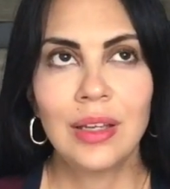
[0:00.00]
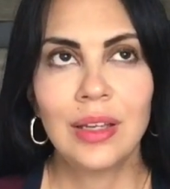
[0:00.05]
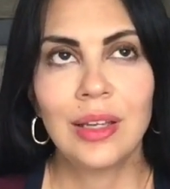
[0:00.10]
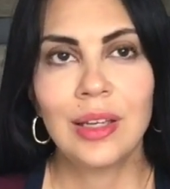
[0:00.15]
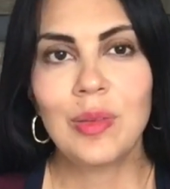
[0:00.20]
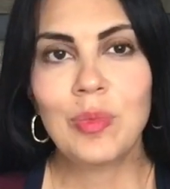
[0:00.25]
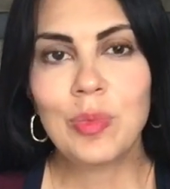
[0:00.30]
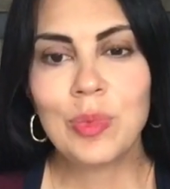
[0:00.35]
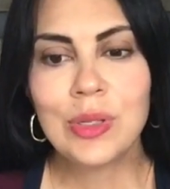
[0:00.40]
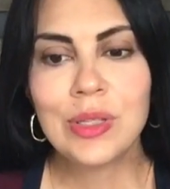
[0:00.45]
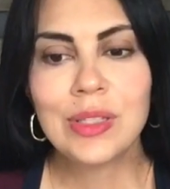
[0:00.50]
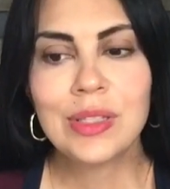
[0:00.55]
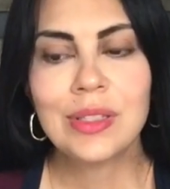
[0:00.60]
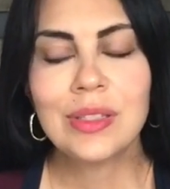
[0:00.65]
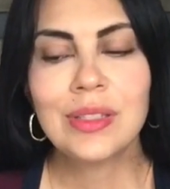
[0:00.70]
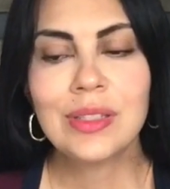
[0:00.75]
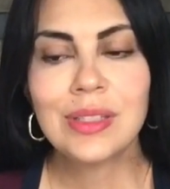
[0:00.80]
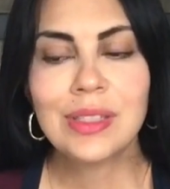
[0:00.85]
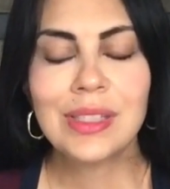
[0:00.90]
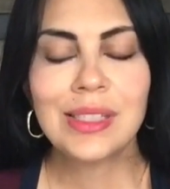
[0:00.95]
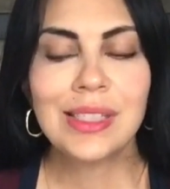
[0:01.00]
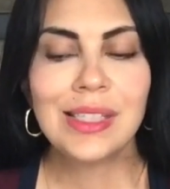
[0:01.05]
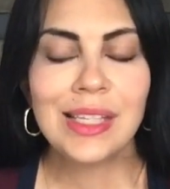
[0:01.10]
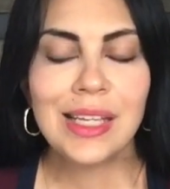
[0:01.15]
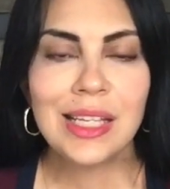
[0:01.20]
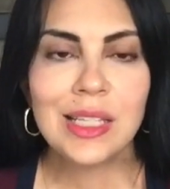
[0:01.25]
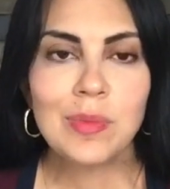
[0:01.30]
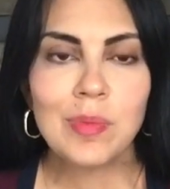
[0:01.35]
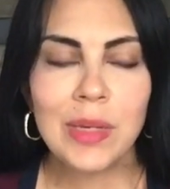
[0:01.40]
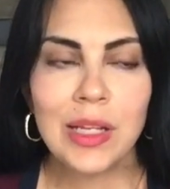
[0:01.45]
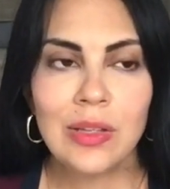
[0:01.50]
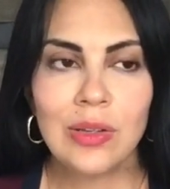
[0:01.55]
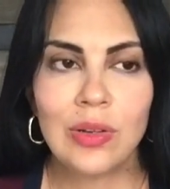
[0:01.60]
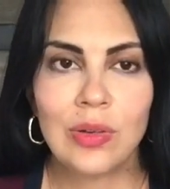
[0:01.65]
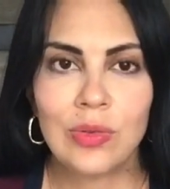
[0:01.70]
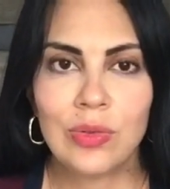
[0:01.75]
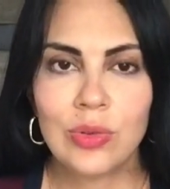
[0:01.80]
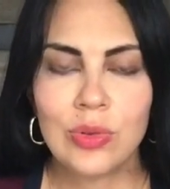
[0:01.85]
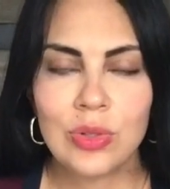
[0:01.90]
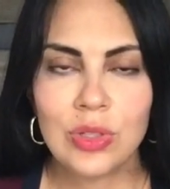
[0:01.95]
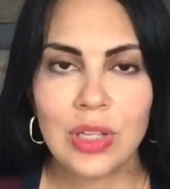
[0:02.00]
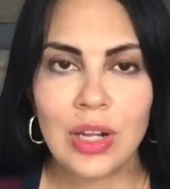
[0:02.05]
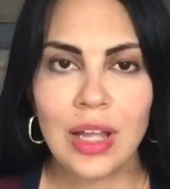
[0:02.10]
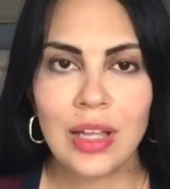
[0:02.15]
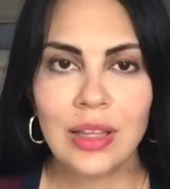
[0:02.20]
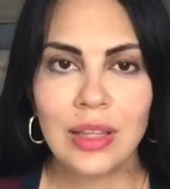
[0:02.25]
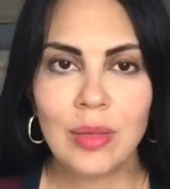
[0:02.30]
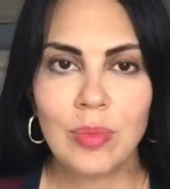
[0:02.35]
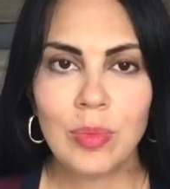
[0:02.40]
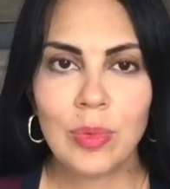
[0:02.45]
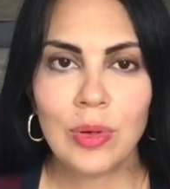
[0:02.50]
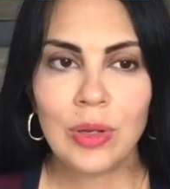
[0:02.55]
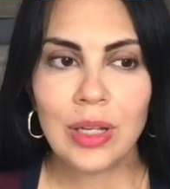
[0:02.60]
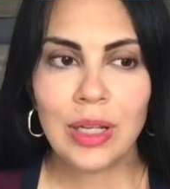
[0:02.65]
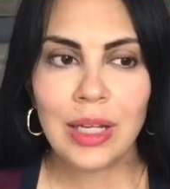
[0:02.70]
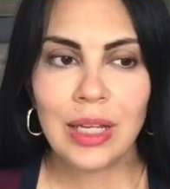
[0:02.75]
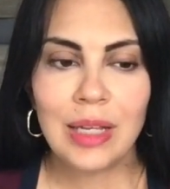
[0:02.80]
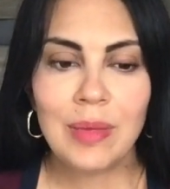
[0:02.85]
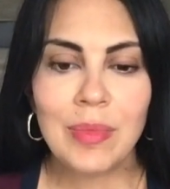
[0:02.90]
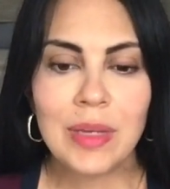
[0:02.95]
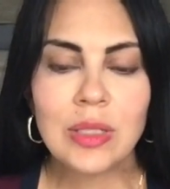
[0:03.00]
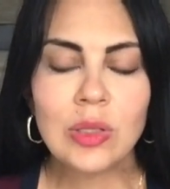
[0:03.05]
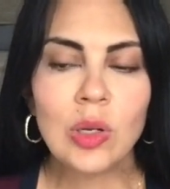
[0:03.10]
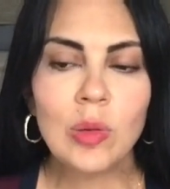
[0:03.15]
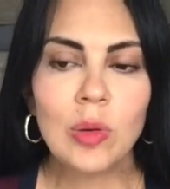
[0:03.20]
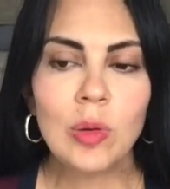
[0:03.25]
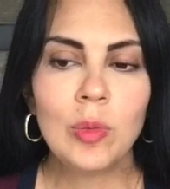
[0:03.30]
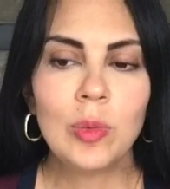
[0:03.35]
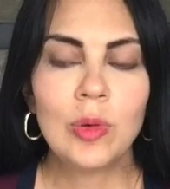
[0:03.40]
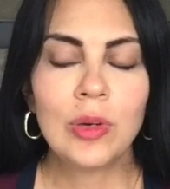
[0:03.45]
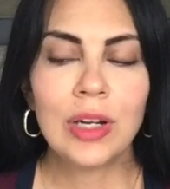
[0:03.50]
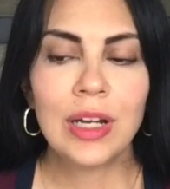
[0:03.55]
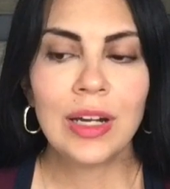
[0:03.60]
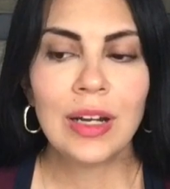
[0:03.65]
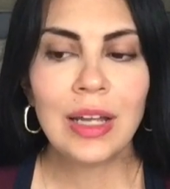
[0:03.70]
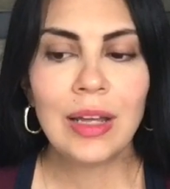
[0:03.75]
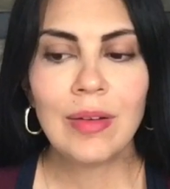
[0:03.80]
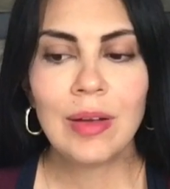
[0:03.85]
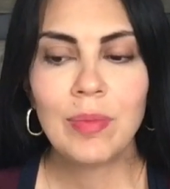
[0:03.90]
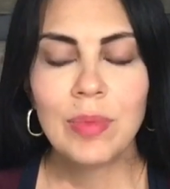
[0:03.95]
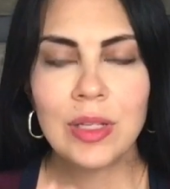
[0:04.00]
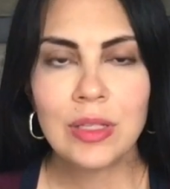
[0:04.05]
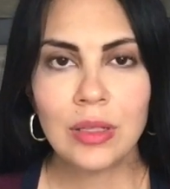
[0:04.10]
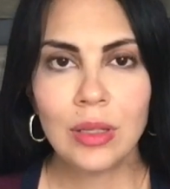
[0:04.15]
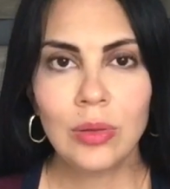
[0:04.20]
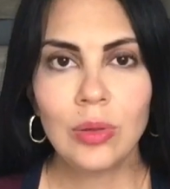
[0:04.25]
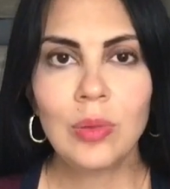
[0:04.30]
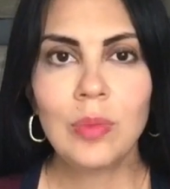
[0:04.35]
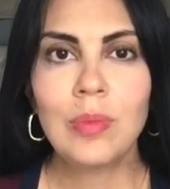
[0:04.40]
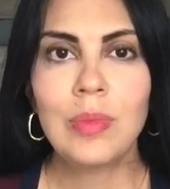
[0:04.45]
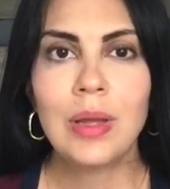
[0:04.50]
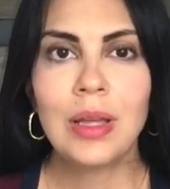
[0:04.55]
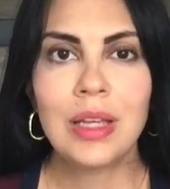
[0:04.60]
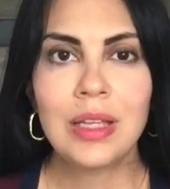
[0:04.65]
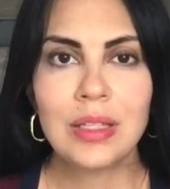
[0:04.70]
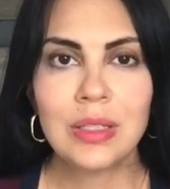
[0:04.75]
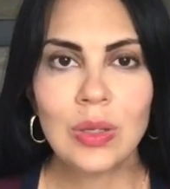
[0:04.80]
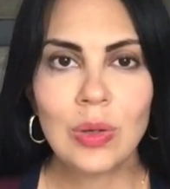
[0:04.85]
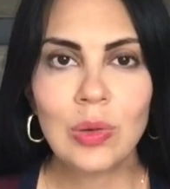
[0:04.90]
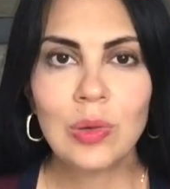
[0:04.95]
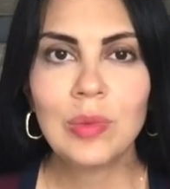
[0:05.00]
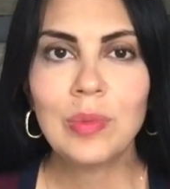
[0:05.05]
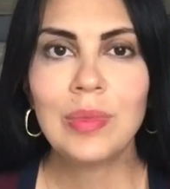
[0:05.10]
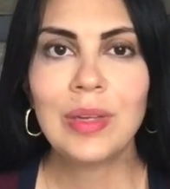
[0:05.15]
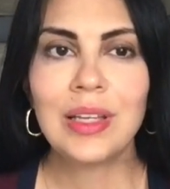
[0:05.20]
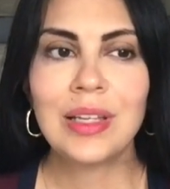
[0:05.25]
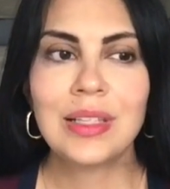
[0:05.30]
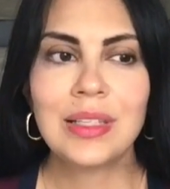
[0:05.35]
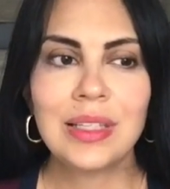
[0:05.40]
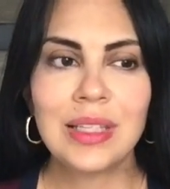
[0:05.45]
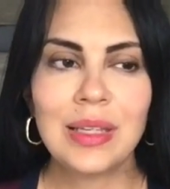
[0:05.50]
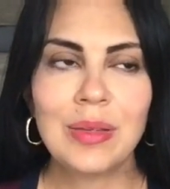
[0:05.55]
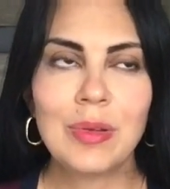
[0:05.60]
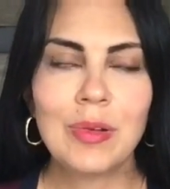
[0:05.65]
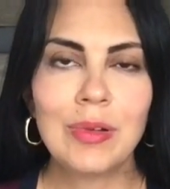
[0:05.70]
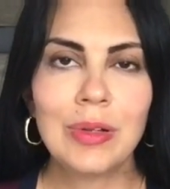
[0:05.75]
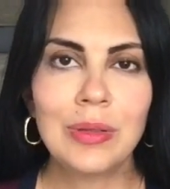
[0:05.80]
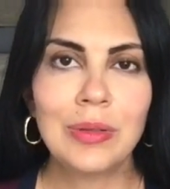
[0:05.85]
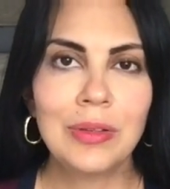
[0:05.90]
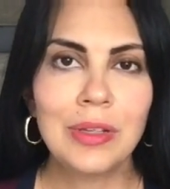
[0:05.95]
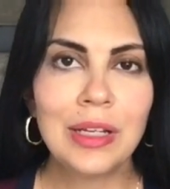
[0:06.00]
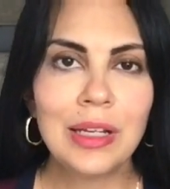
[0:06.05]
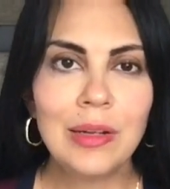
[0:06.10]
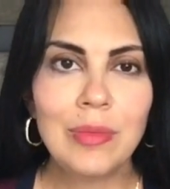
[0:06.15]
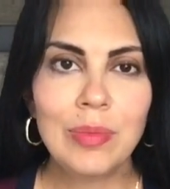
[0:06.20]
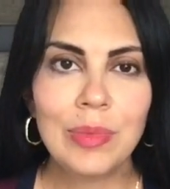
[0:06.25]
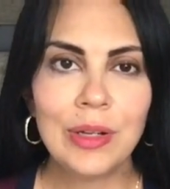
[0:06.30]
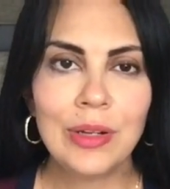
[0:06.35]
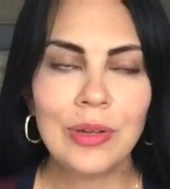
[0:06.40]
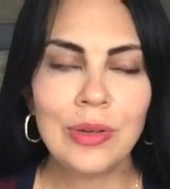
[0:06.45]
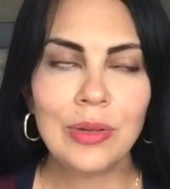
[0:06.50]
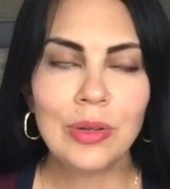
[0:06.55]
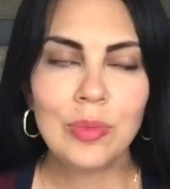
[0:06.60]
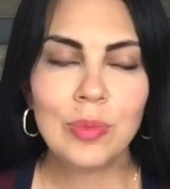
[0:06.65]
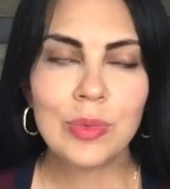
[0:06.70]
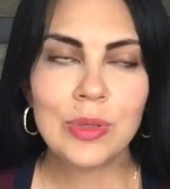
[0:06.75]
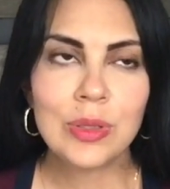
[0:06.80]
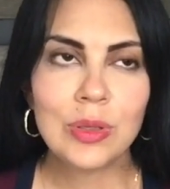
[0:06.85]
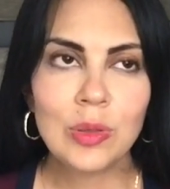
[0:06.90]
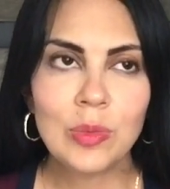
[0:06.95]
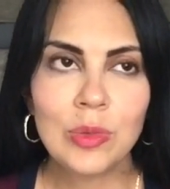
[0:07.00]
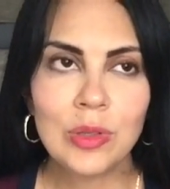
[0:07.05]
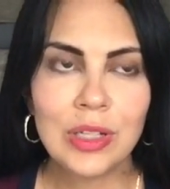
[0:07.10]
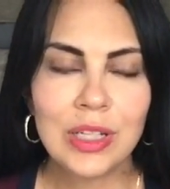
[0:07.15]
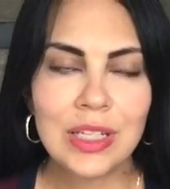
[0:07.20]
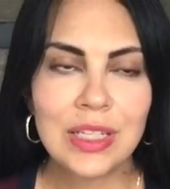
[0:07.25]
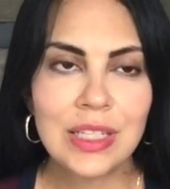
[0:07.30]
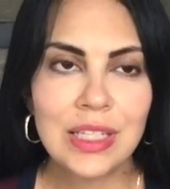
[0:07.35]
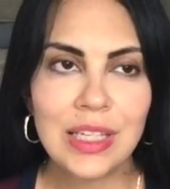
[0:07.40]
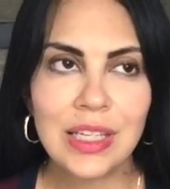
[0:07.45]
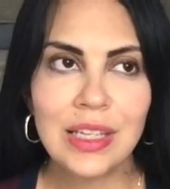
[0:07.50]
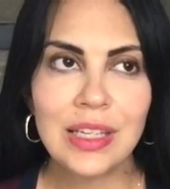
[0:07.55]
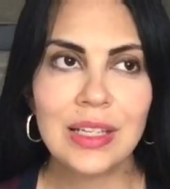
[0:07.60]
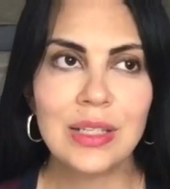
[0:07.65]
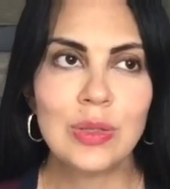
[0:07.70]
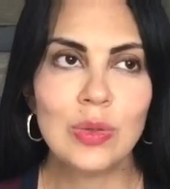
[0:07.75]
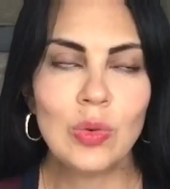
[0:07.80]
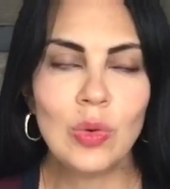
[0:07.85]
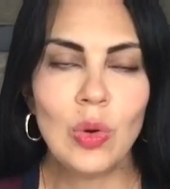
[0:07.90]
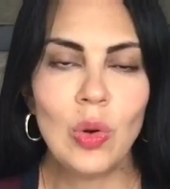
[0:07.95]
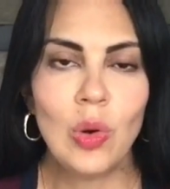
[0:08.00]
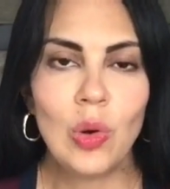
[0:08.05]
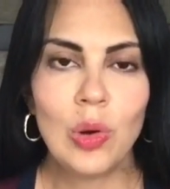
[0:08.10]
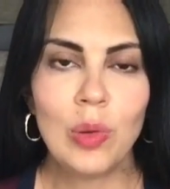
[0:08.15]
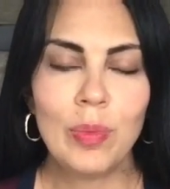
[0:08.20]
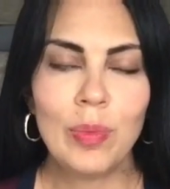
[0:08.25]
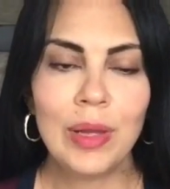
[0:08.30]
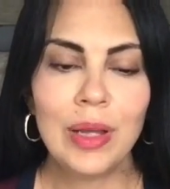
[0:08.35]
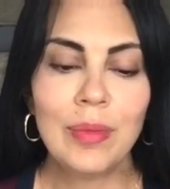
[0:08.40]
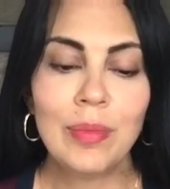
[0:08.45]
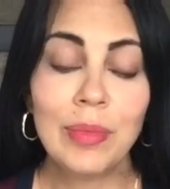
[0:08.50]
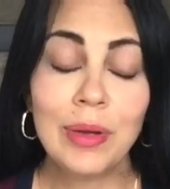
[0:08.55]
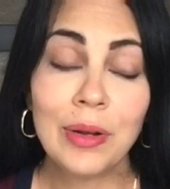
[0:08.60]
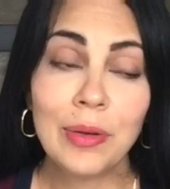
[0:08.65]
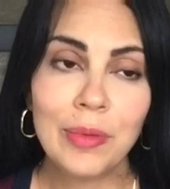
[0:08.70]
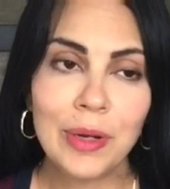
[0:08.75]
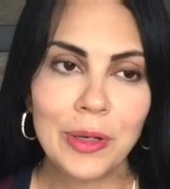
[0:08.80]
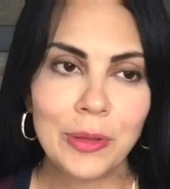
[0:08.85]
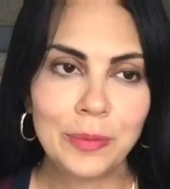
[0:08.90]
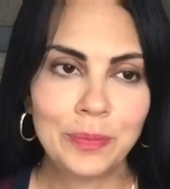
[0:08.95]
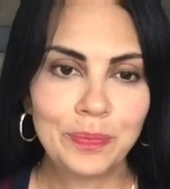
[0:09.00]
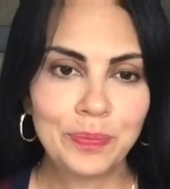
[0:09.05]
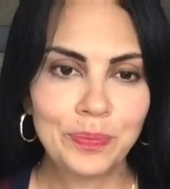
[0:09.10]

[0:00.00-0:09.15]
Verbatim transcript: Y pues sí es medio frustrante porque, y más como mujer que va pasando mes con mes y cuando llega el periodo, pues como que sí es un golpe, pero bueno,